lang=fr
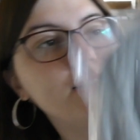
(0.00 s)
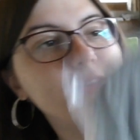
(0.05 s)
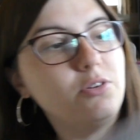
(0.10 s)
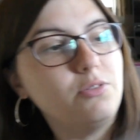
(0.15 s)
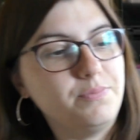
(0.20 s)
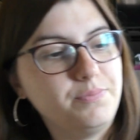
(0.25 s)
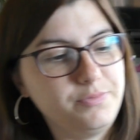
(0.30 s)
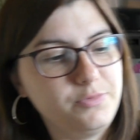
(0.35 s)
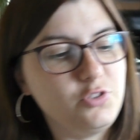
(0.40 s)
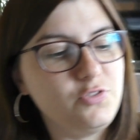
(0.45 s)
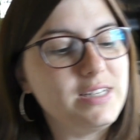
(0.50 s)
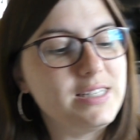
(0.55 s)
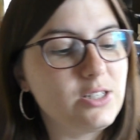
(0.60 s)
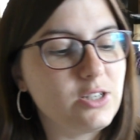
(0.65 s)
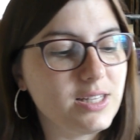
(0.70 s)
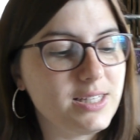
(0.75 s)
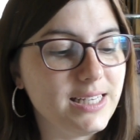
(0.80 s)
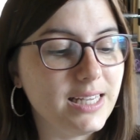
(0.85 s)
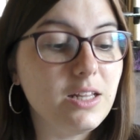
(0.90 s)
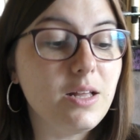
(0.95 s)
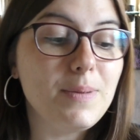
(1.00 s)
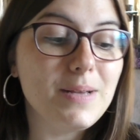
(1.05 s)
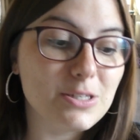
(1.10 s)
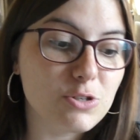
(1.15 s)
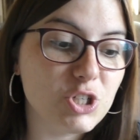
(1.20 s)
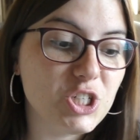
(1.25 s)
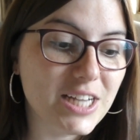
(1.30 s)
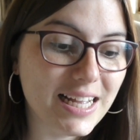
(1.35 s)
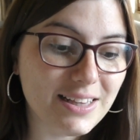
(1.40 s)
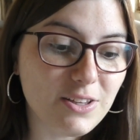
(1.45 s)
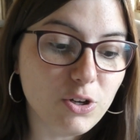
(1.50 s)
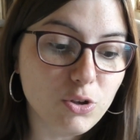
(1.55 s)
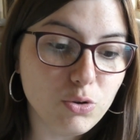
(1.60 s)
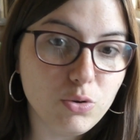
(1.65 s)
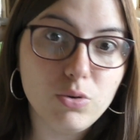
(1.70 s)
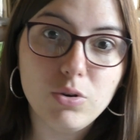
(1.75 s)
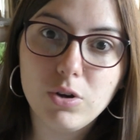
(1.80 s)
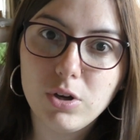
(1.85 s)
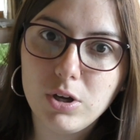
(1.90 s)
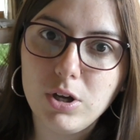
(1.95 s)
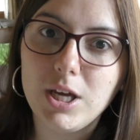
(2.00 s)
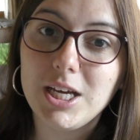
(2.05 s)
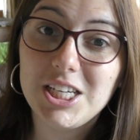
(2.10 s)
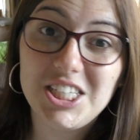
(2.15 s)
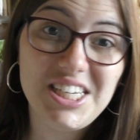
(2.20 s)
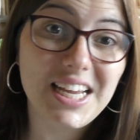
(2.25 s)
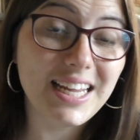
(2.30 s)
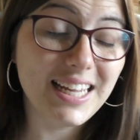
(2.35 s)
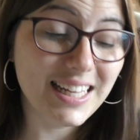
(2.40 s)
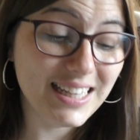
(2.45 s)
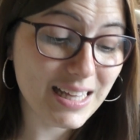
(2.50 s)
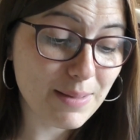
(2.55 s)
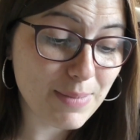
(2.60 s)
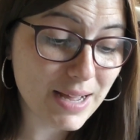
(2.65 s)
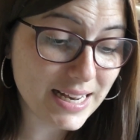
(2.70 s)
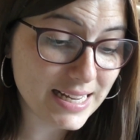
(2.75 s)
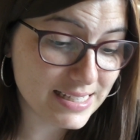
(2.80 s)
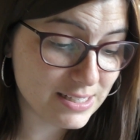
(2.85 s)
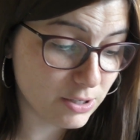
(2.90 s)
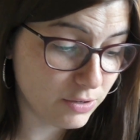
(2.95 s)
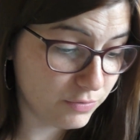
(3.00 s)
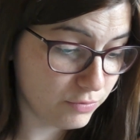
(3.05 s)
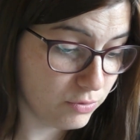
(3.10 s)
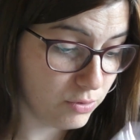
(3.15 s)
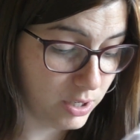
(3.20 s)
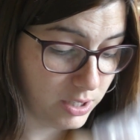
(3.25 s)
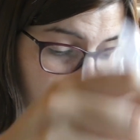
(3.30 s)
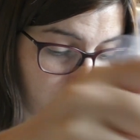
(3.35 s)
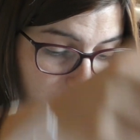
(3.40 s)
attends, je vais le sortir. Non, parce que j'ai attendu. J'ai rien déballé sans vous. Hein.